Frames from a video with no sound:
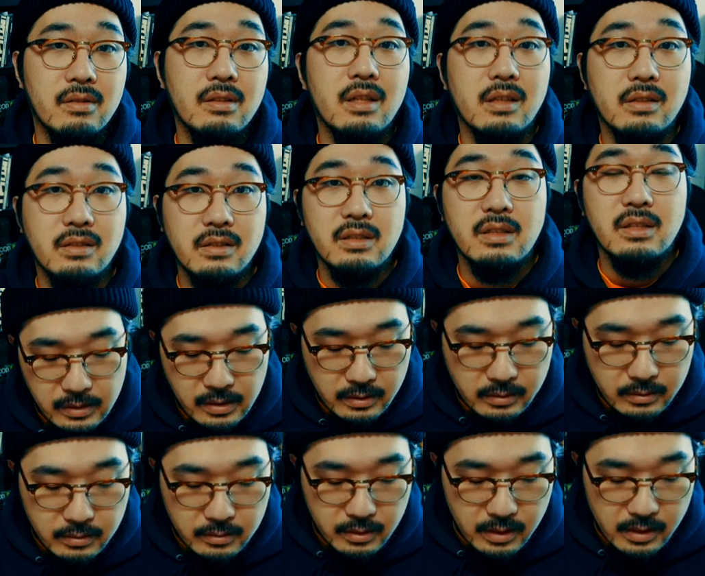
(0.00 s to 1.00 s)
おそらく。
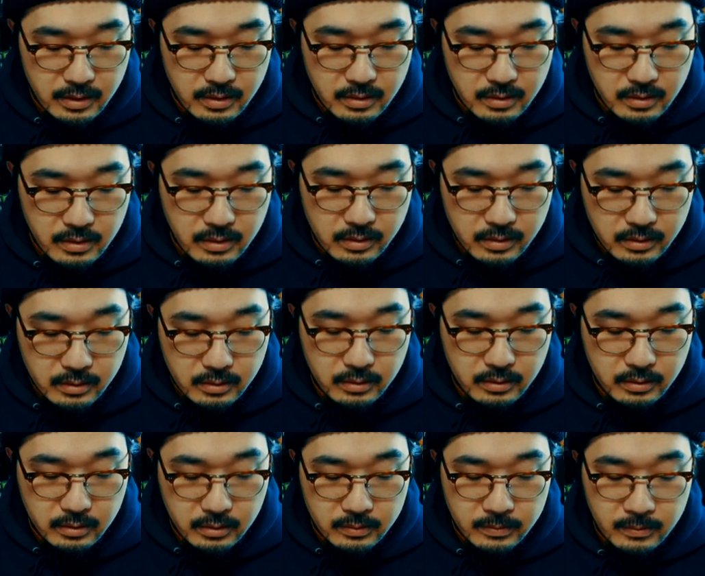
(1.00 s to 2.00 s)
役を演じ
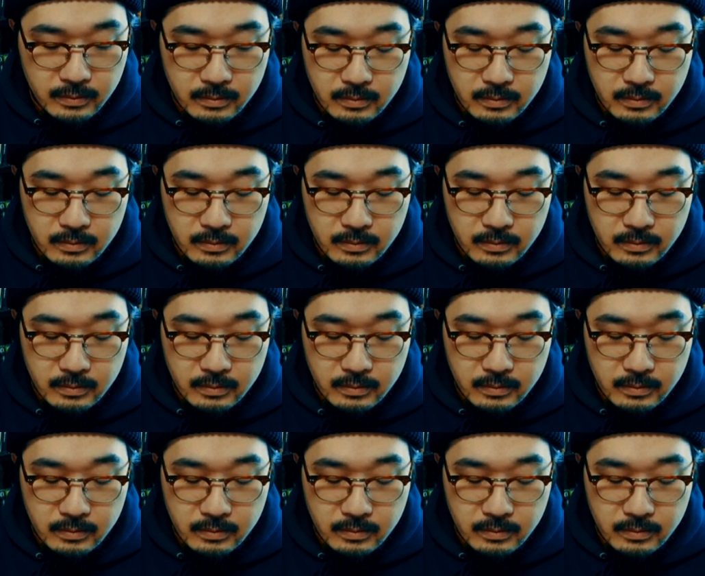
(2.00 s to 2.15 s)
る